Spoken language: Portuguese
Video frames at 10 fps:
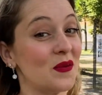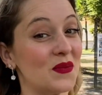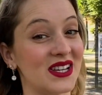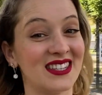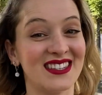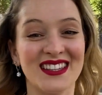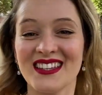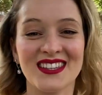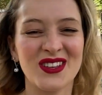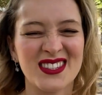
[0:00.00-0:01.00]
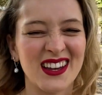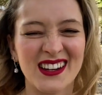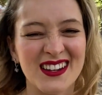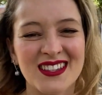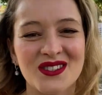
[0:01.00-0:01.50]
não precisa ter sido essa
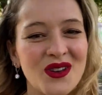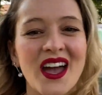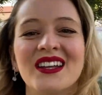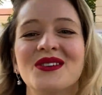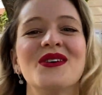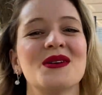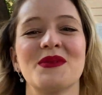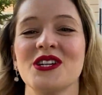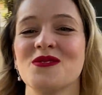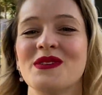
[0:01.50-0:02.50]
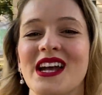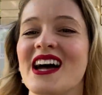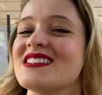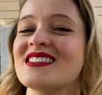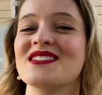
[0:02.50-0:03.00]
criança sonhadora para
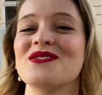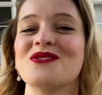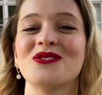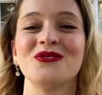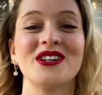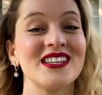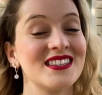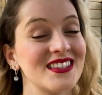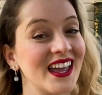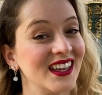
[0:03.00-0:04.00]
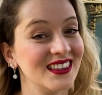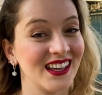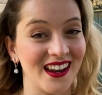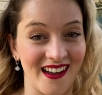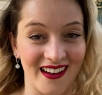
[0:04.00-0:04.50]
admirar essas estruturas
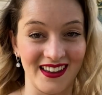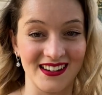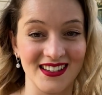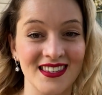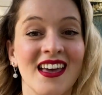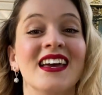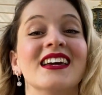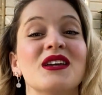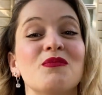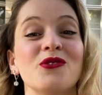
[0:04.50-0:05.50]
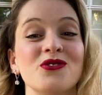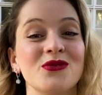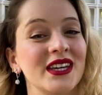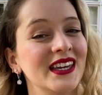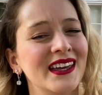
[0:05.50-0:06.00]
centenárias que
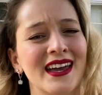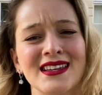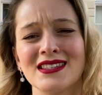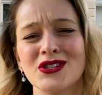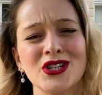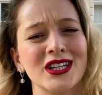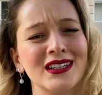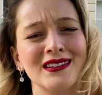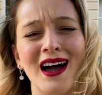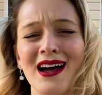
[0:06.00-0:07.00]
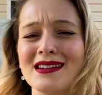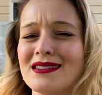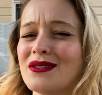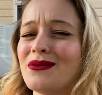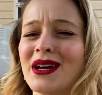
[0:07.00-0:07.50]
possuem riquezas de
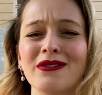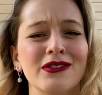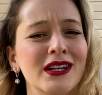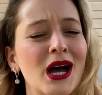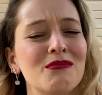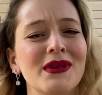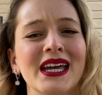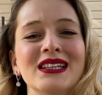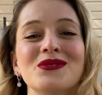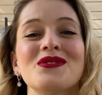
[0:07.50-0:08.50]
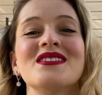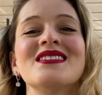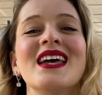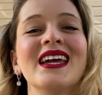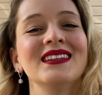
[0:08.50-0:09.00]
detalhes e um refinamento
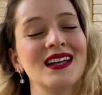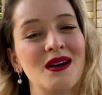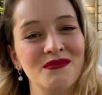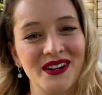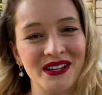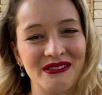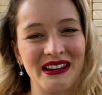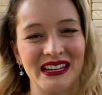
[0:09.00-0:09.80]
sem tamanho na